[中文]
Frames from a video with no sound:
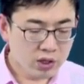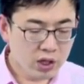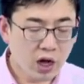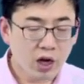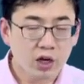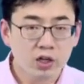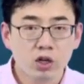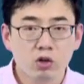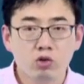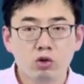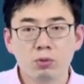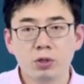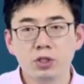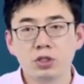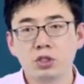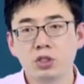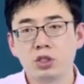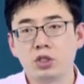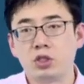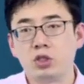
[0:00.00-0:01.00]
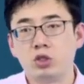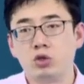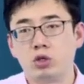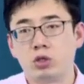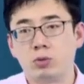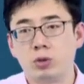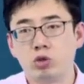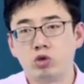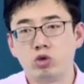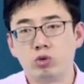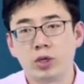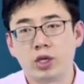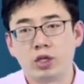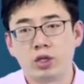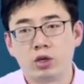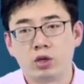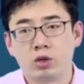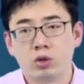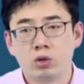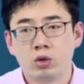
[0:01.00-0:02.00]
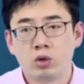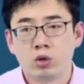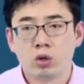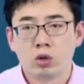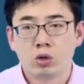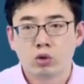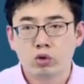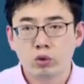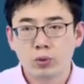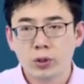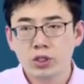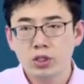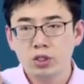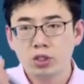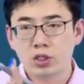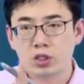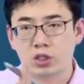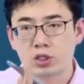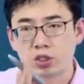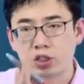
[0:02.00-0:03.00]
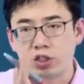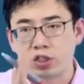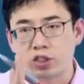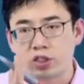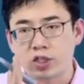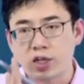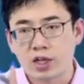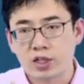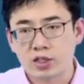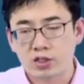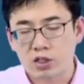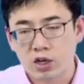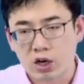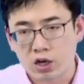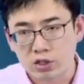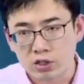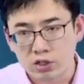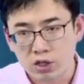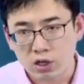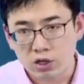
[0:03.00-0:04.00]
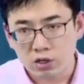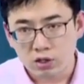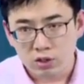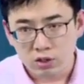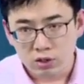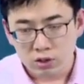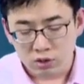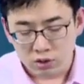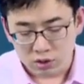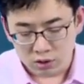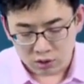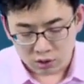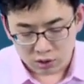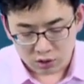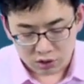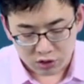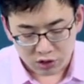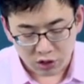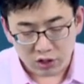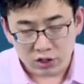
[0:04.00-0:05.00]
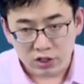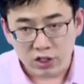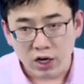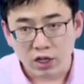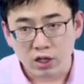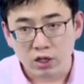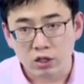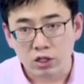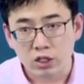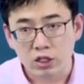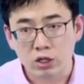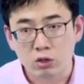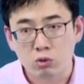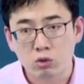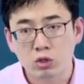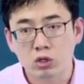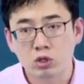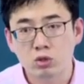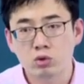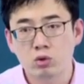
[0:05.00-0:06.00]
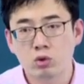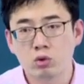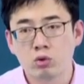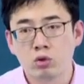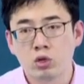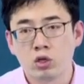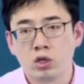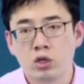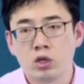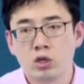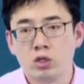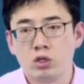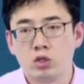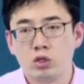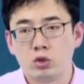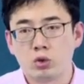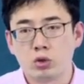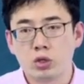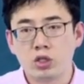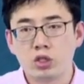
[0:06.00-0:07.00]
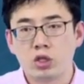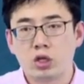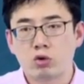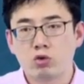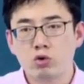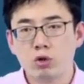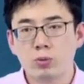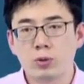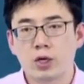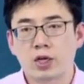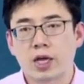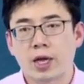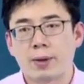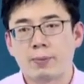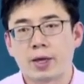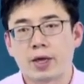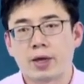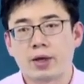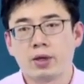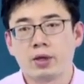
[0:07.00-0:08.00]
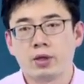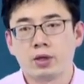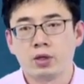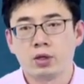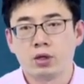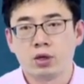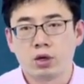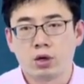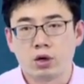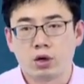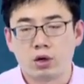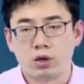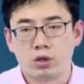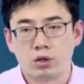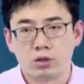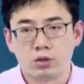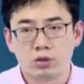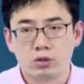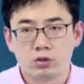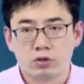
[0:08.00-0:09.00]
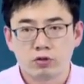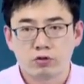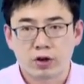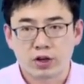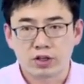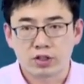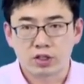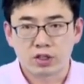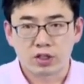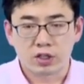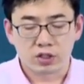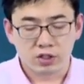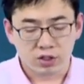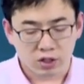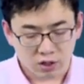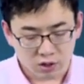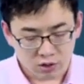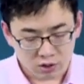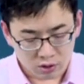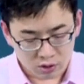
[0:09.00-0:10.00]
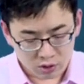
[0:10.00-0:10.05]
它和这个规模经济有什么区别呢？规模经济是你在厂商生产的这个过程中，随着你的规模改变而发生的影响。